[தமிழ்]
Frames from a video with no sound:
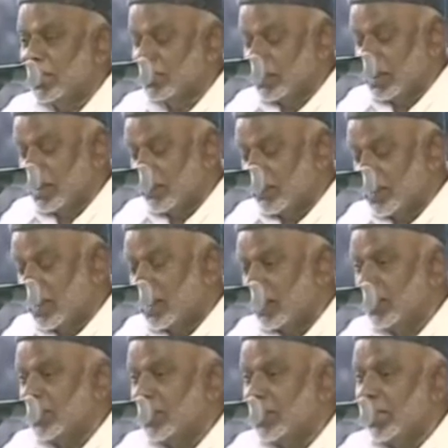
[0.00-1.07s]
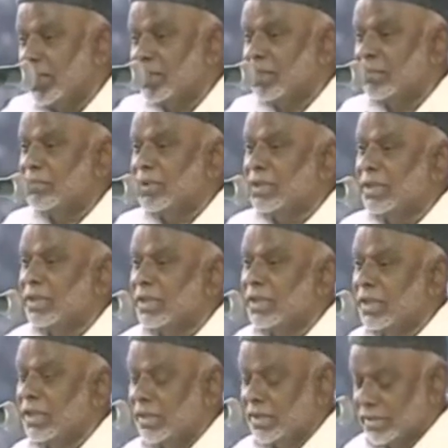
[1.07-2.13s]
இனத்தலைவராக இன்று ஏற்றம்
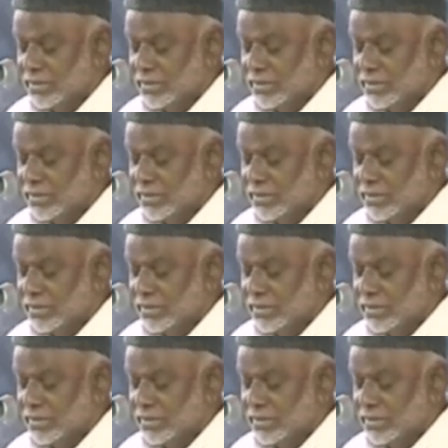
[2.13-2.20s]
பெற்றிருக்கிற